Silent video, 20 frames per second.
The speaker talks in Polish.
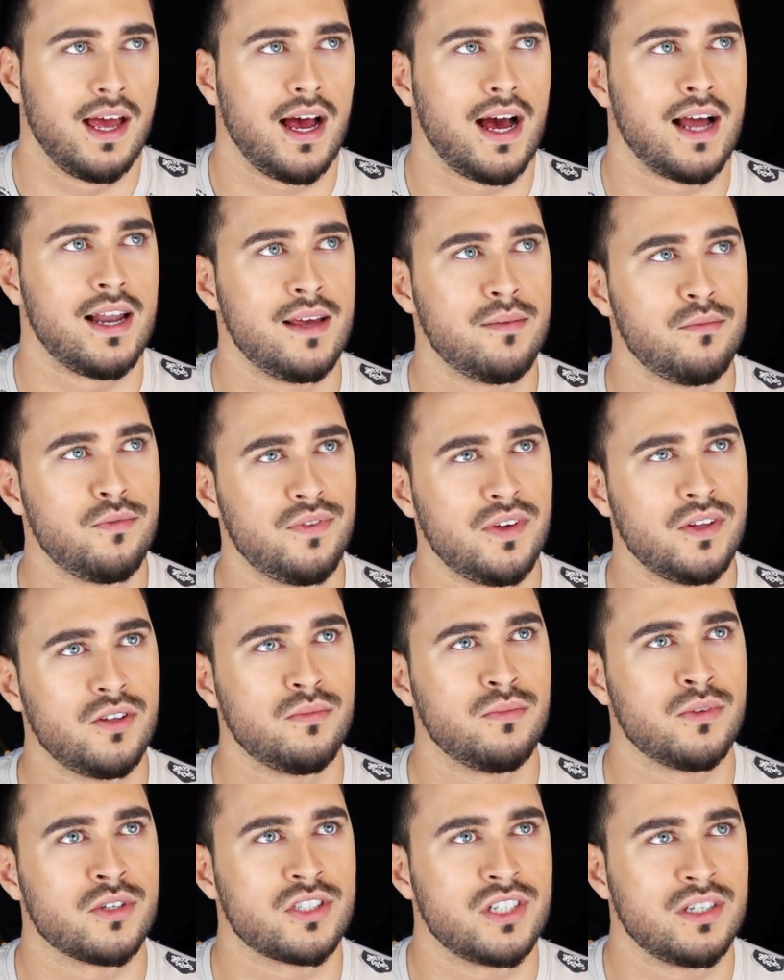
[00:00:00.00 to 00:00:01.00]
Ale mówię, no
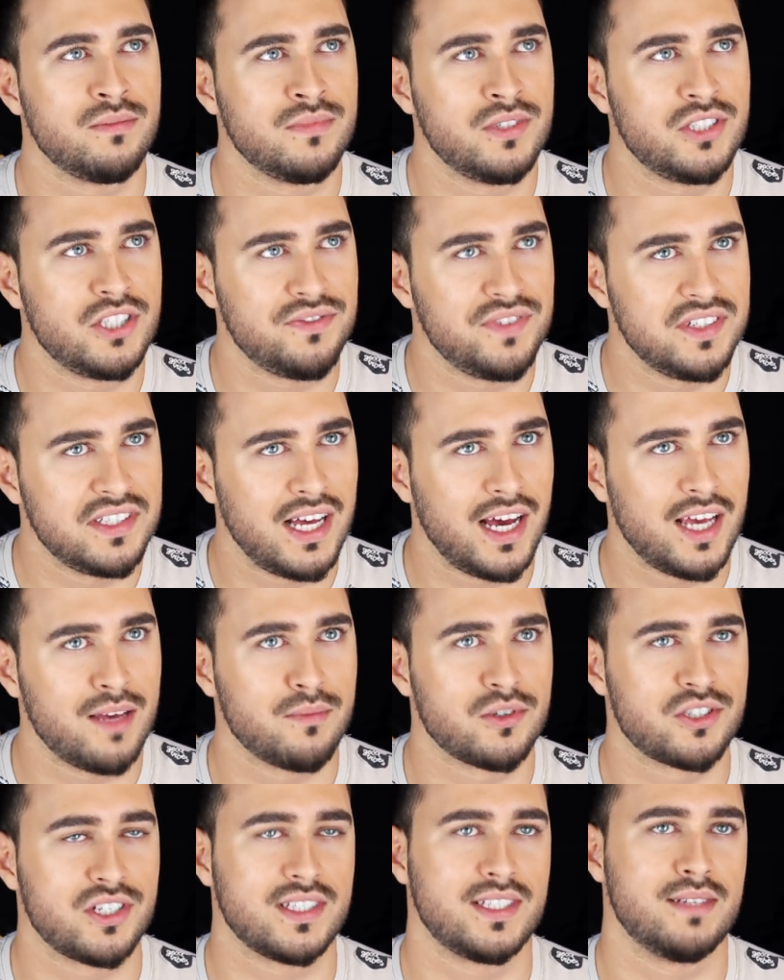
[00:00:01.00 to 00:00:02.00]
może mi się wydaje,
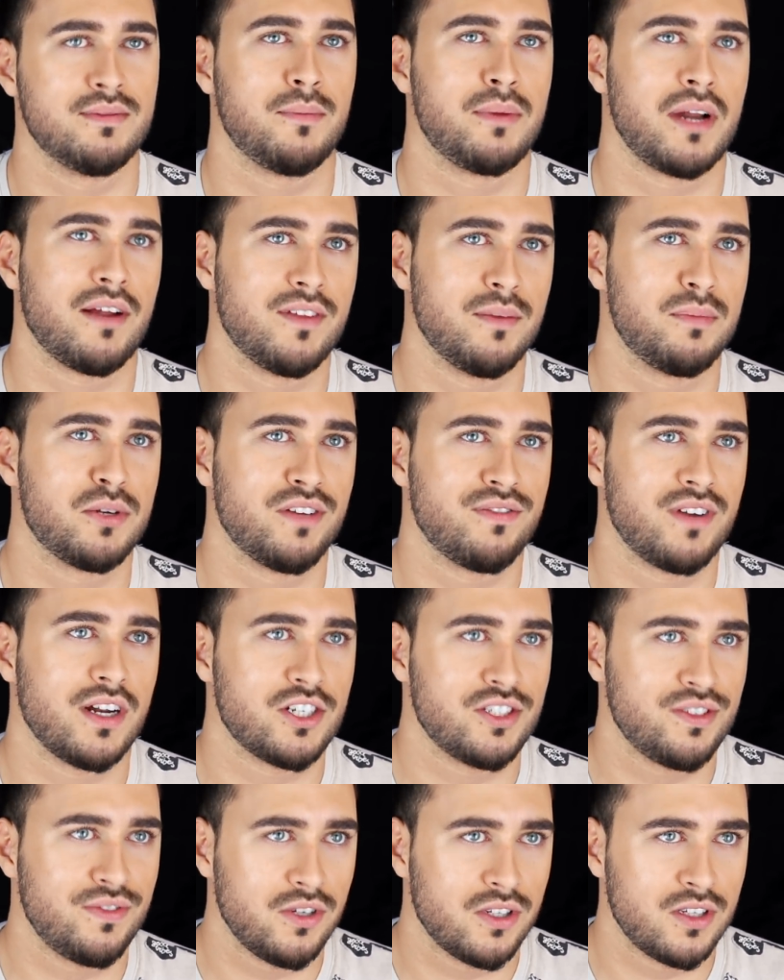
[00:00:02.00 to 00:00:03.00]
może jestem naprawdę
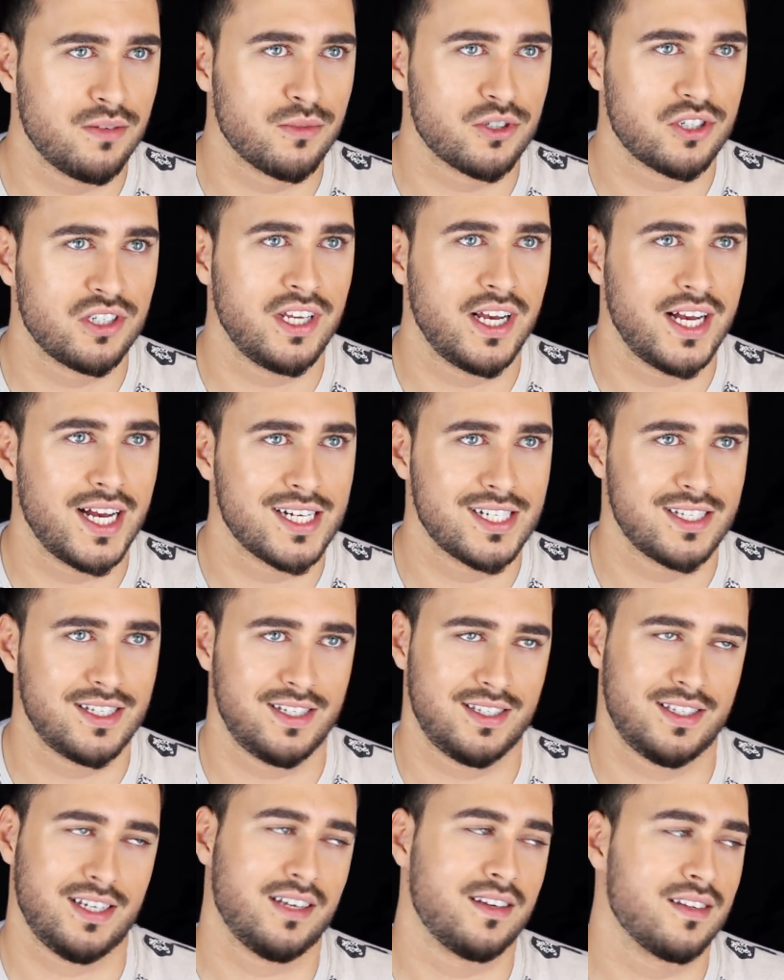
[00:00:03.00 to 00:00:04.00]
przewrażliwiony, może nie każdy
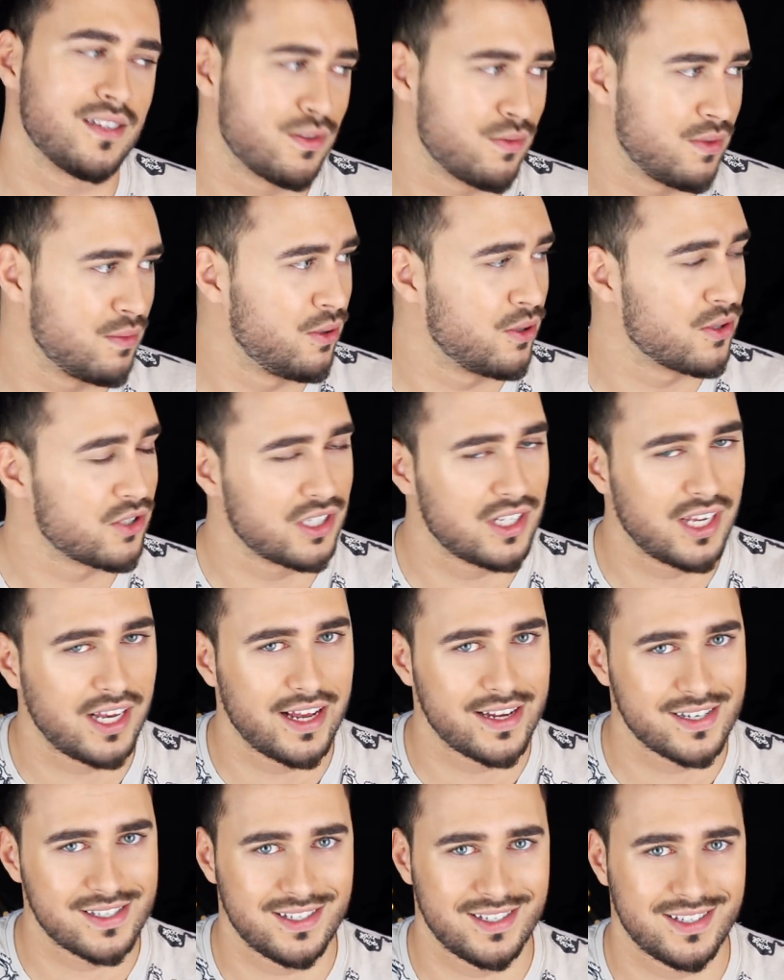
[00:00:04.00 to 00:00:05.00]
jest taki zły, może nie
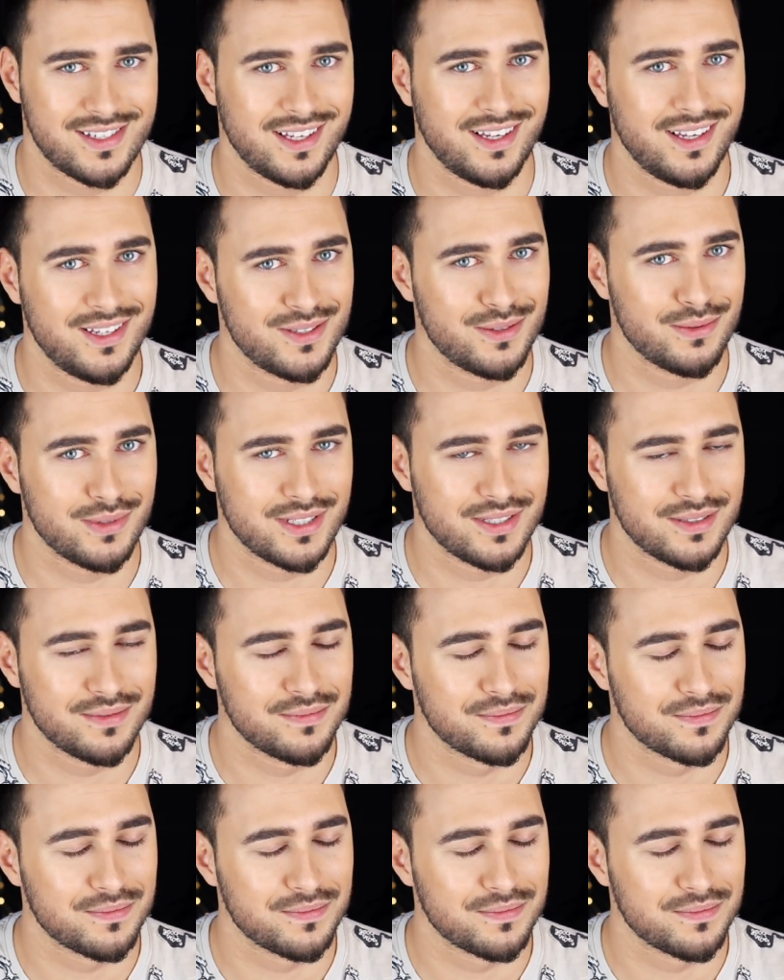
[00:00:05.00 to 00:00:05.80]
każdy jest taki zły.